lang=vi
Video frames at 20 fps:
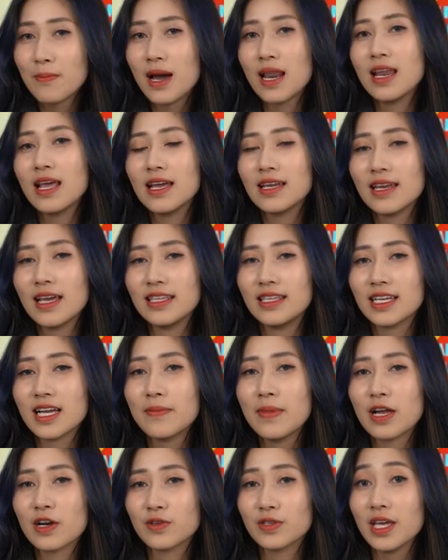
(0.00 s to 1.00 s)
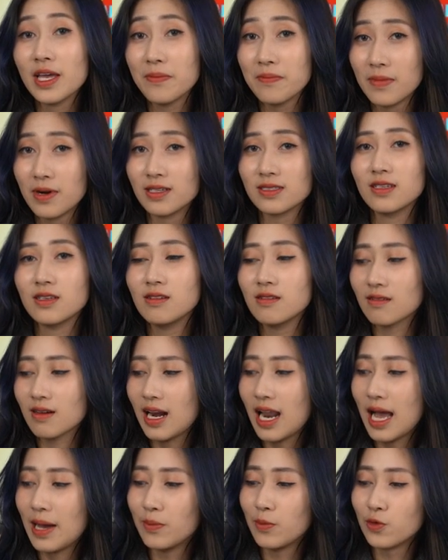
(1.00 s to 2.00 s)
Bản lề này thì các bạn có thể mở ra được
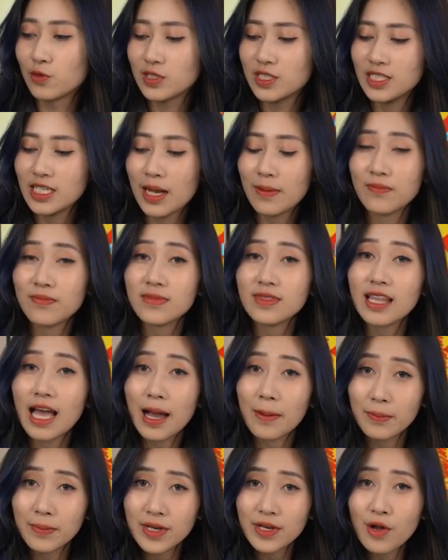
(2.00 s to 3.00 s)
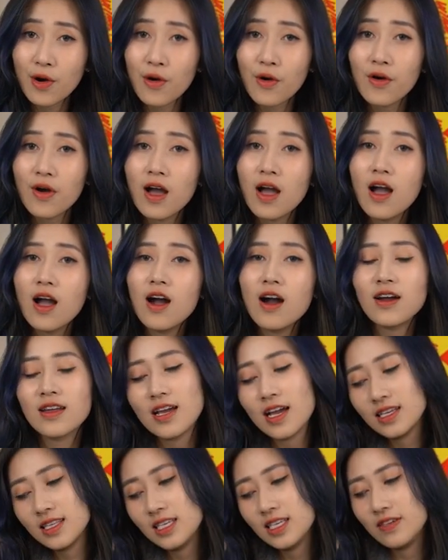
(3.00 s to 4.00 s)
là 180 độ ở
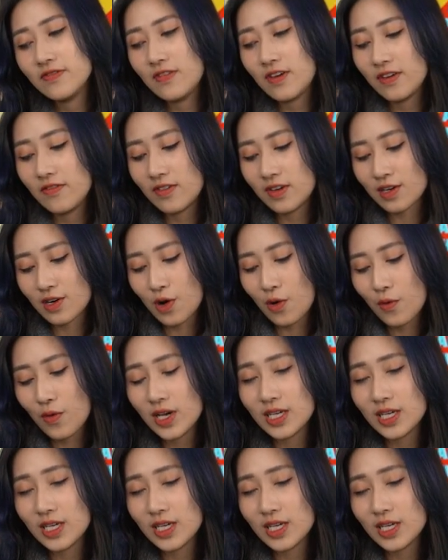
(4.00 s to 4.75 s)
đây thì về phần cấu